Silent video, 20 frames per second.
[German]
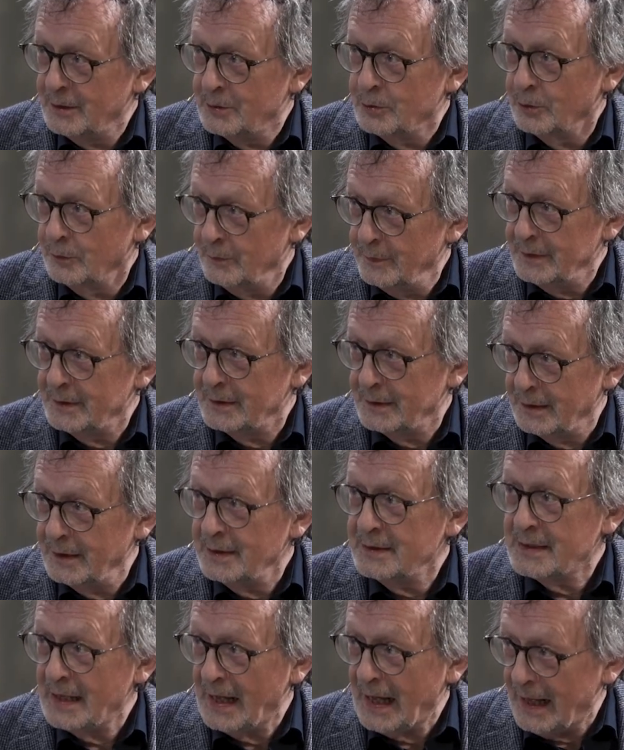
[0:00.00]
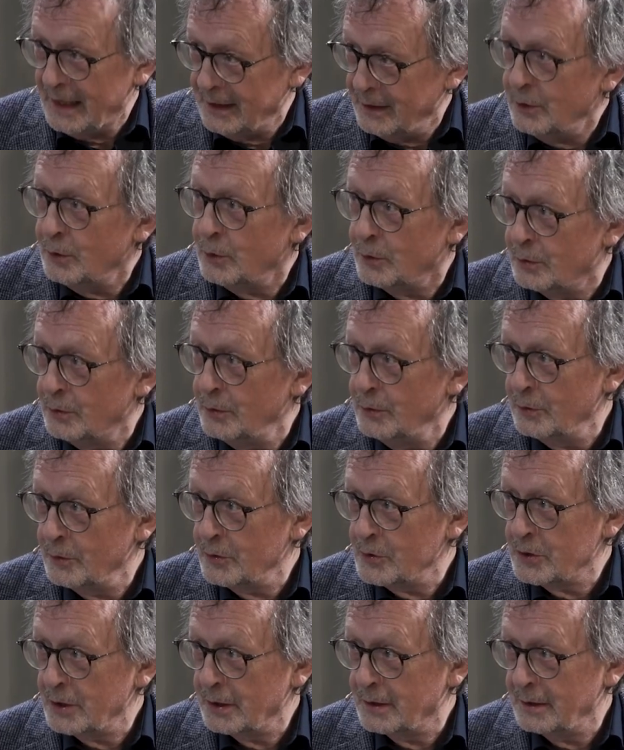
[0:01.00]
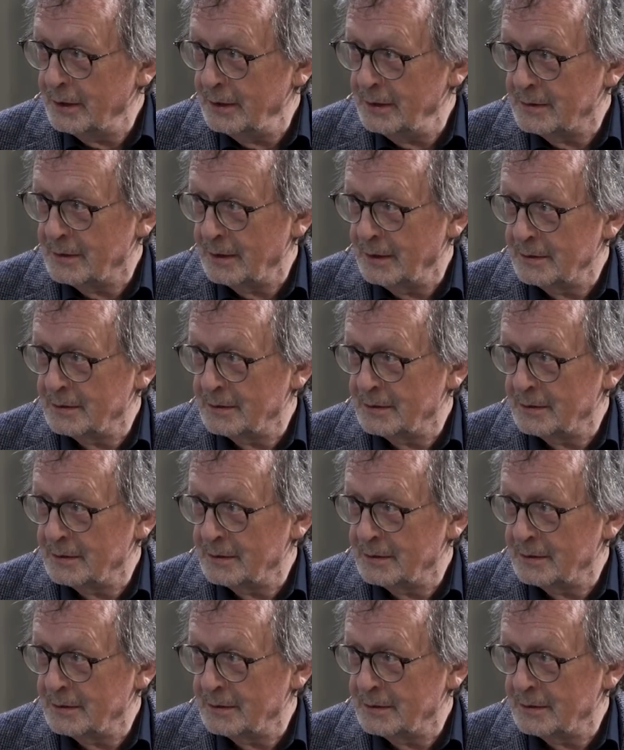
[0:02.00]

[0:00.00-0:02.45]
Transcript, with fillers: Covid-Krise eine ökologische Krise.